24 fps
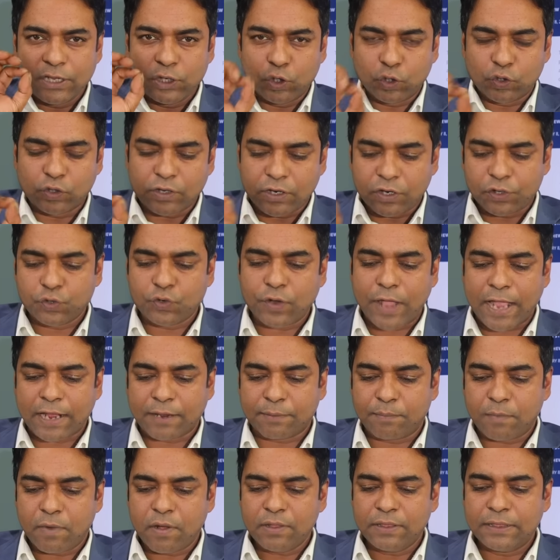যুক্তরাষ্ট্র
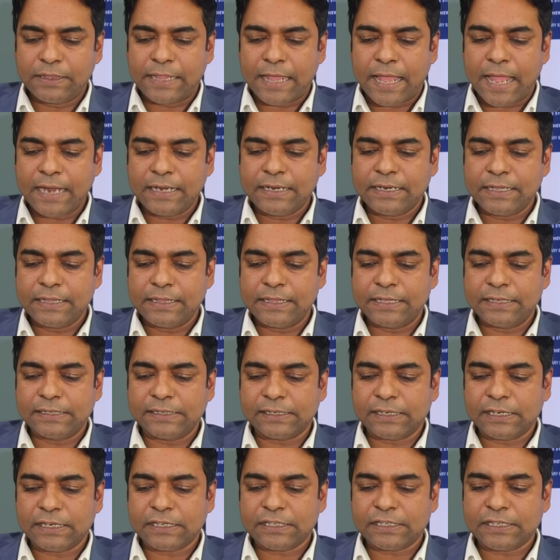একমত দ্যাট দিস
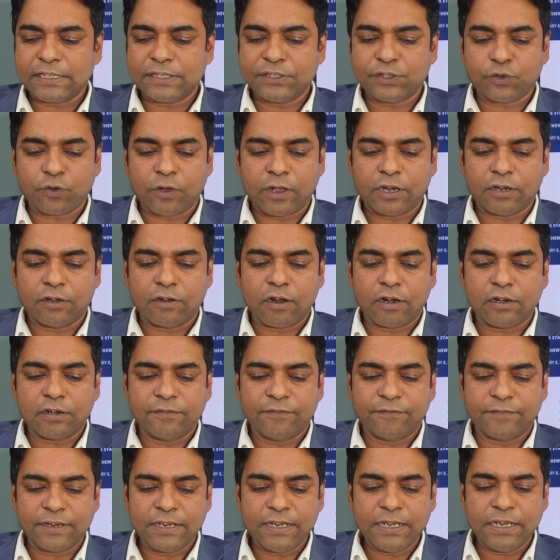ইলেকশনস ওয়ার নট
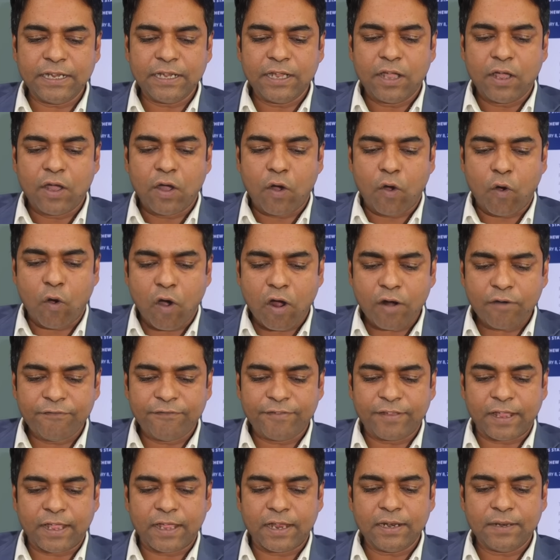ফ্রি অর
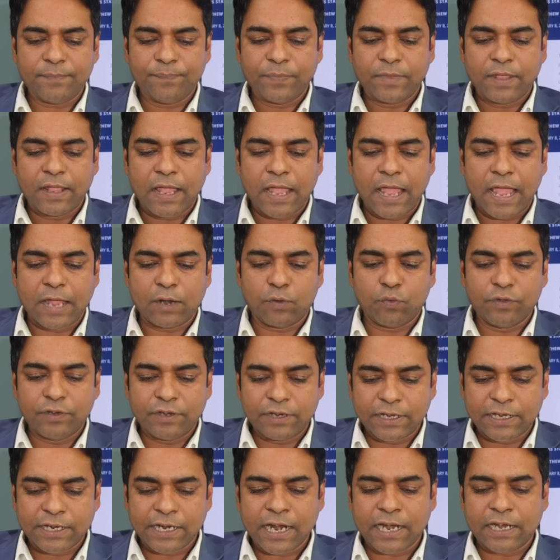ফেয়ার অ্যান্ড উই
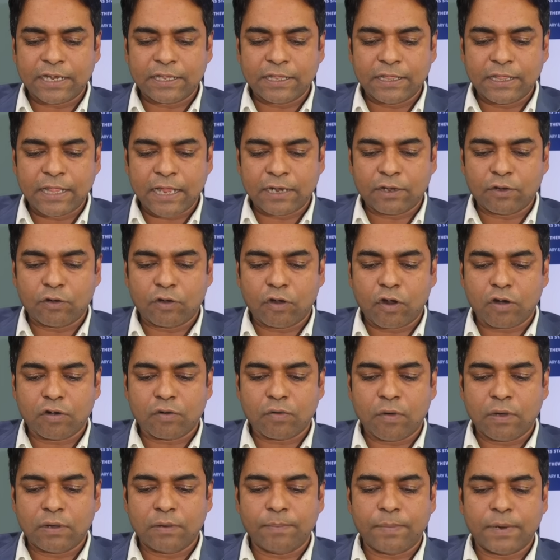রিগ্রেট দ্যাট নট
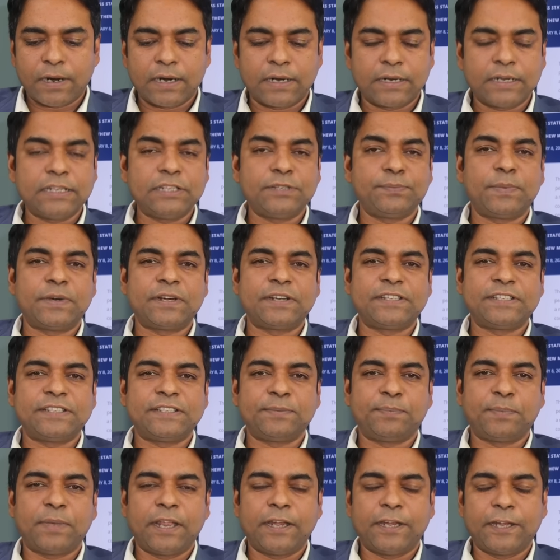অল পার্টিস
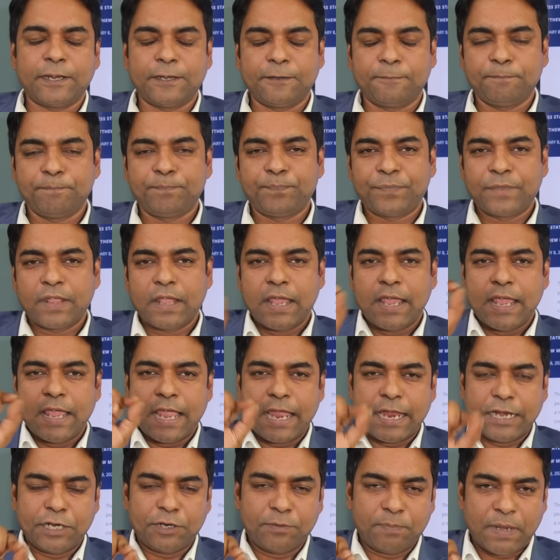পার্টিসিপেটেড
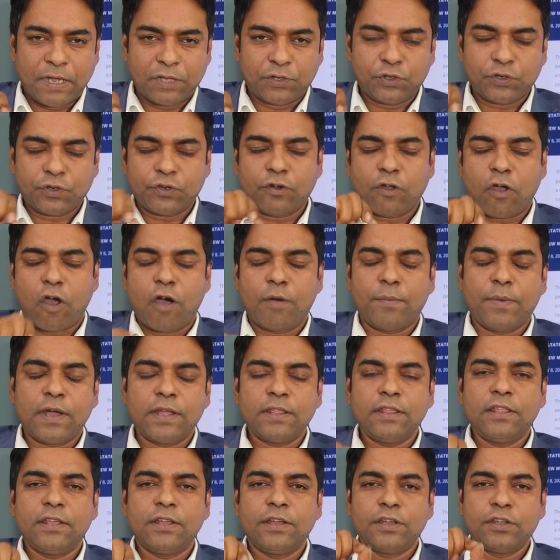এই নির্বাচন
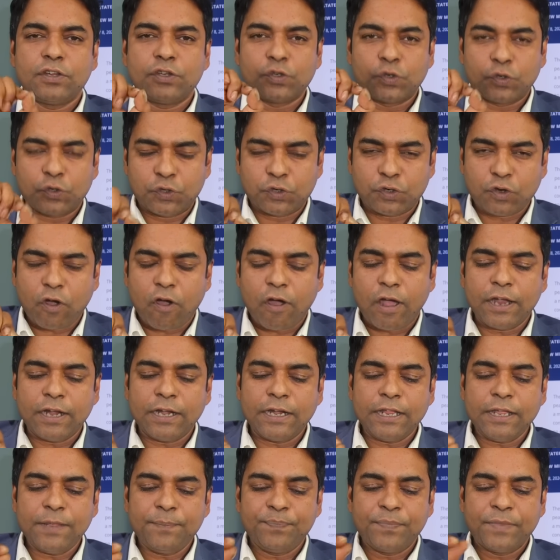অবাধ সুষ্ঠু
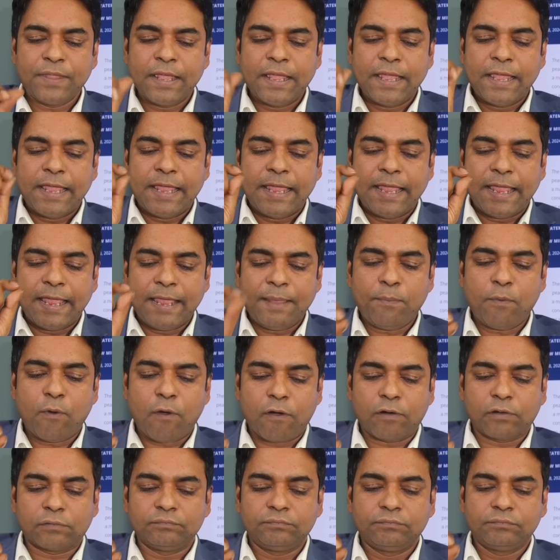হয়নি এবং